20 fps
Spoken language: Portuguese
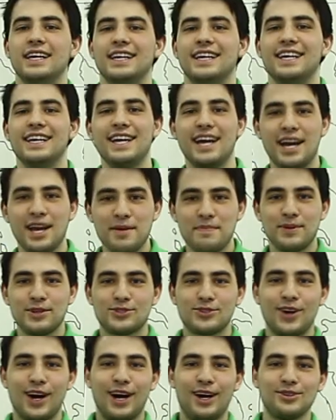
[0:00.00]
E aí,
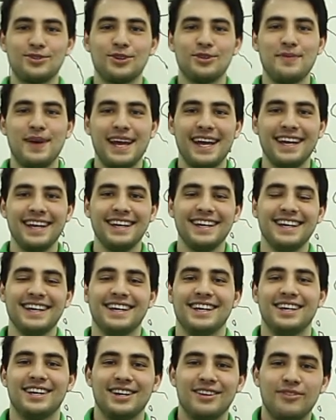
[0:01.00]
pessoal, tudo bem?
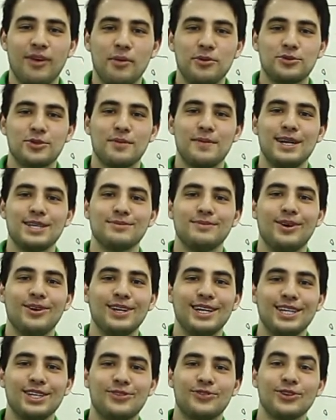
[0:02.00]
Vamos para mais uma
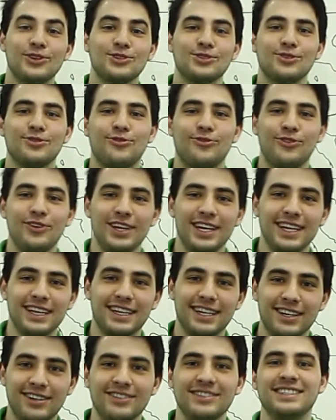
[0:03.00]
aulinha de filosofia,
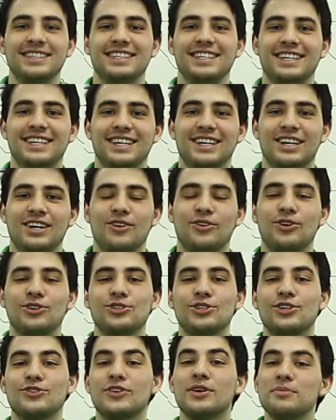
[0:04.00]
então. Hoje
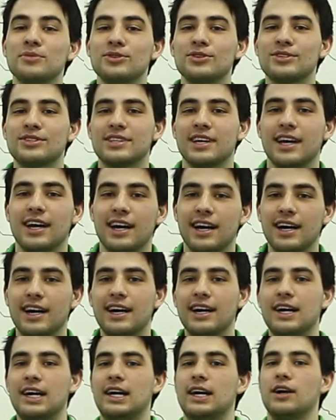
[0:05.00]
nós vamos
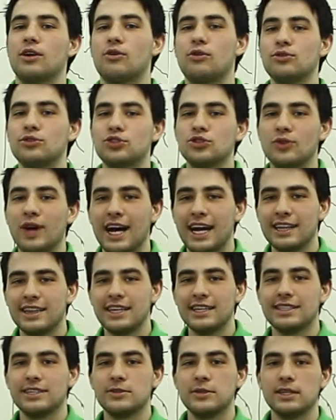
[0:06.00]
uh, continuar
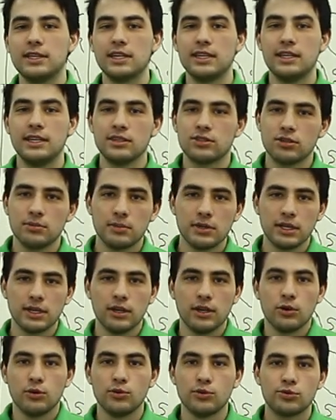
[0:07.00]
tentando entender
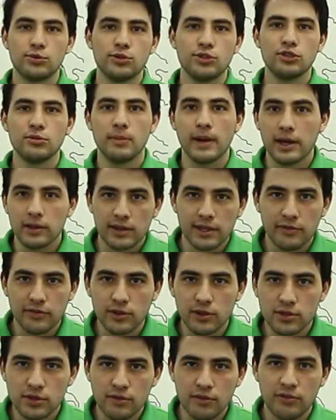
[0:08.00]
sobre o surgimento da
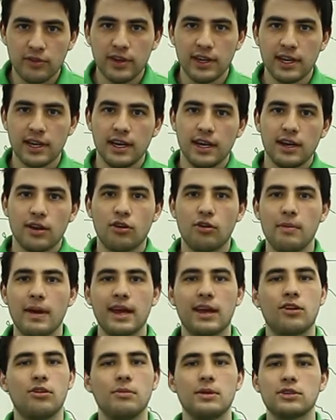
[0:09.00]
filosofia, como é
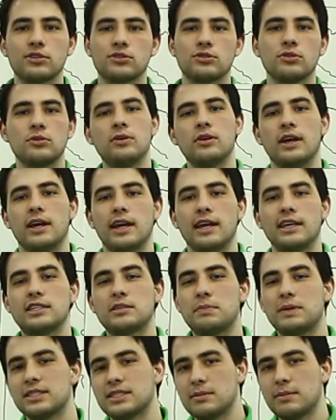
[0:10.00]
que começou esse
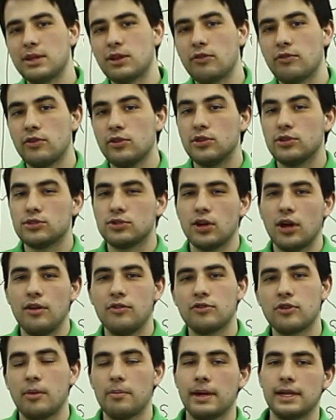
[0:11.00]
pensamento
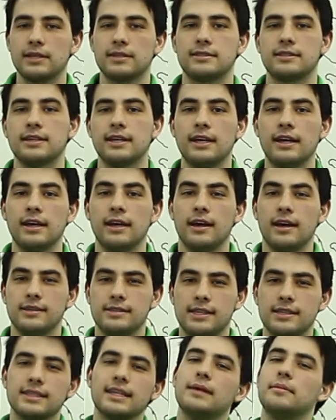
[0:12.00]
filosófico a aparecer.
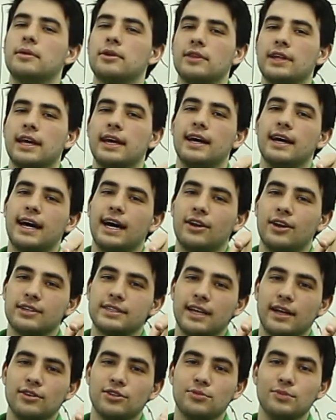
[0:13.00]
Vocês lembram, né? Na
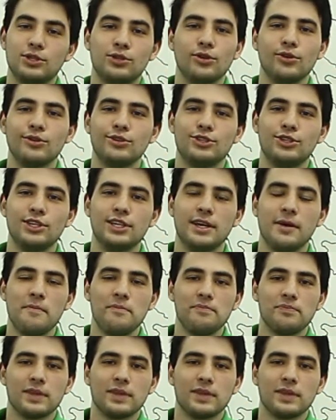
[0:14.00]
nossa aula de mitologia,